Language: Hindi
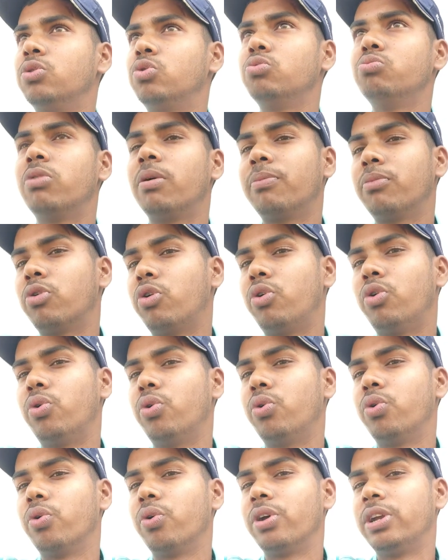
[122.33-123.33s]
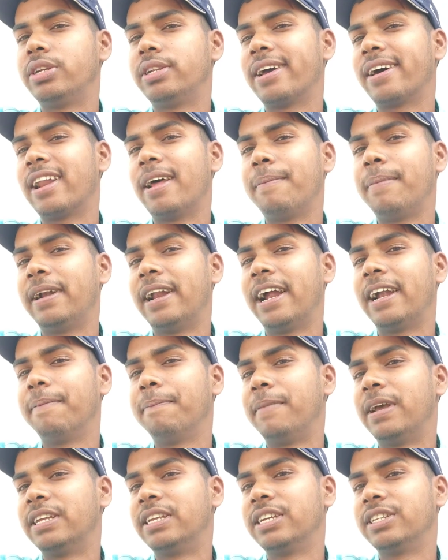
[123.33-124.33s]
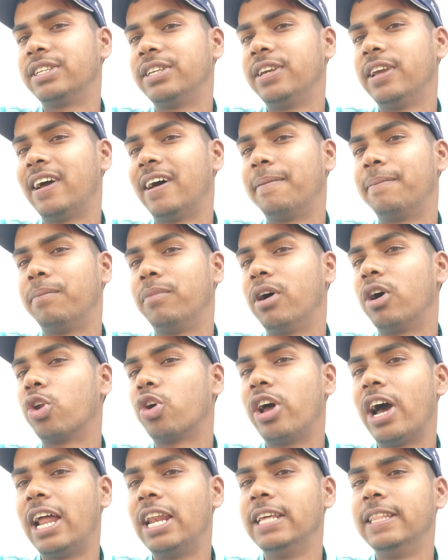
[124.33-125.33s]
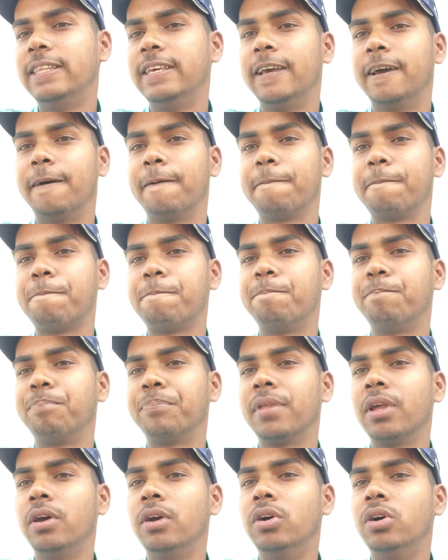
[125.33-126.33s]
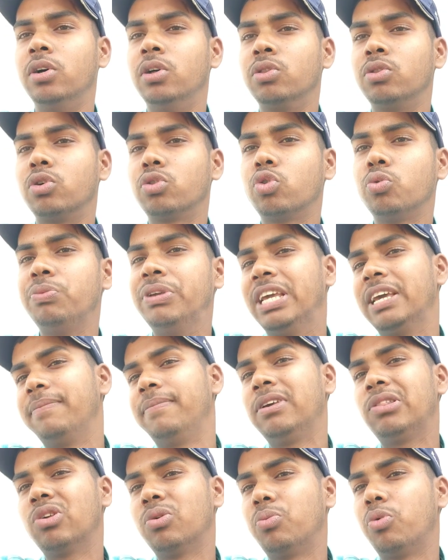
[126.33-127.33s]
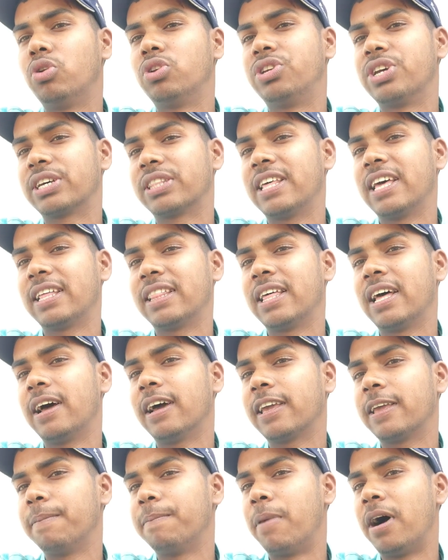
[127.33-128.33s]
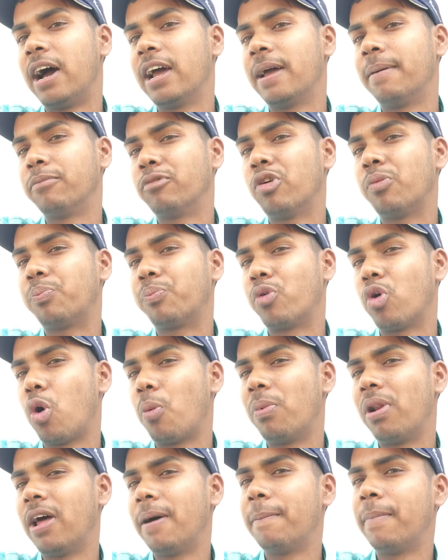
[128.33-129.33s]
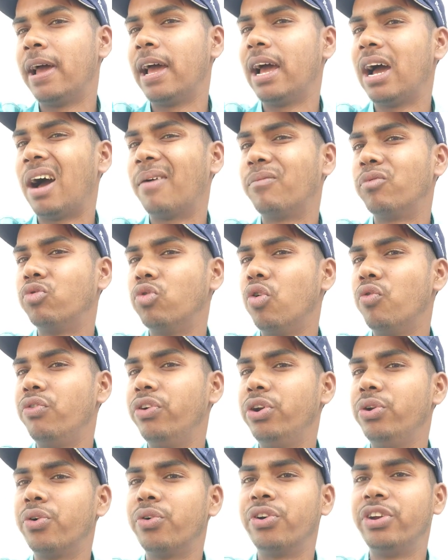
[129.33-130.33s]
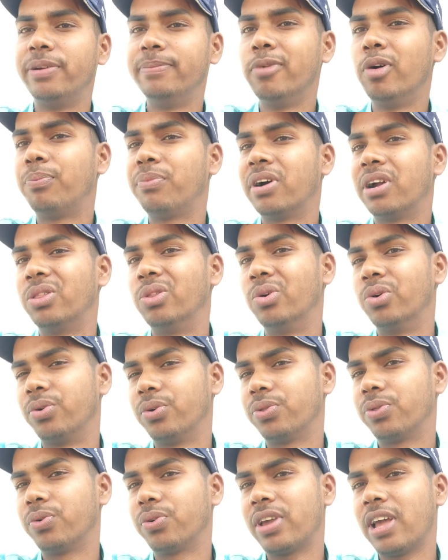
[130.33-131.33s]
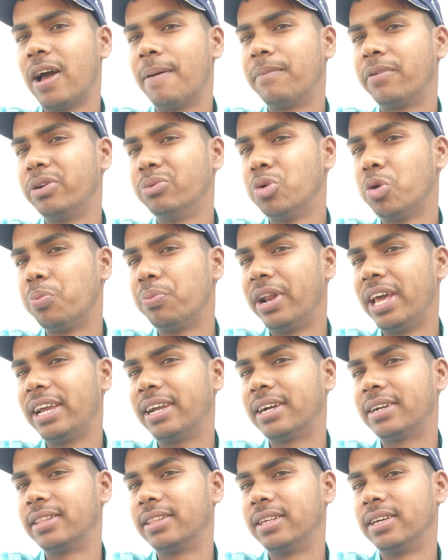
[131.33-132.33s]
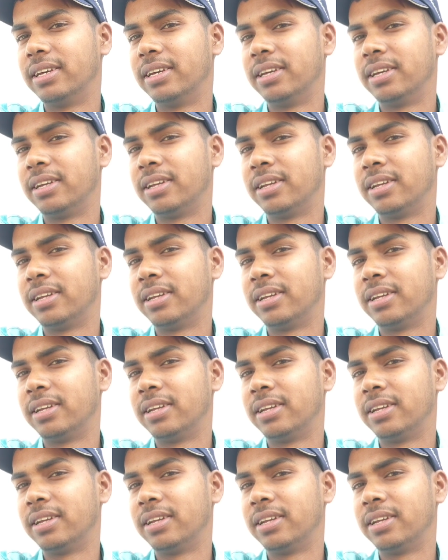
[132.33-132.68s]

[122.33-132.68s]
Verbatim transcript: तुम हमको इंस्टाग्राम पे डायरेक्ट मैसेज किया और गाली दिया तो तुम ये भी तो बोल सकता था कि भाई हमको प्रॉब्लम है आप वो वीडियो रिमूव कर दो क्योंकि तो हम रिमूव नहीं करते